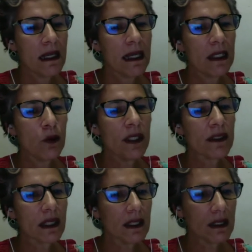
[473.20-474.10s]
É, no
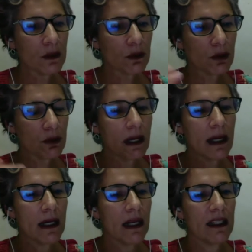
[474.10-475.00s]
entanto,
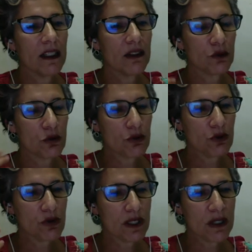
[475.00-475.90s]
é, do,
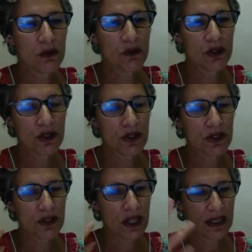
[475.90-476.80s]
dos anos
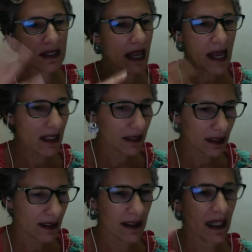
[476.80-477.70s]

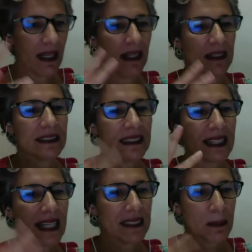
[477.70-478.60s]
60, né,
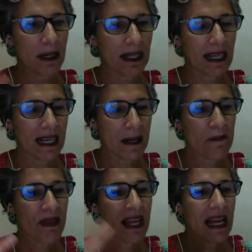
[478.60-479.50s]
70 para
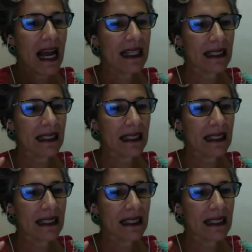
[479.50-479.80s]
cá, a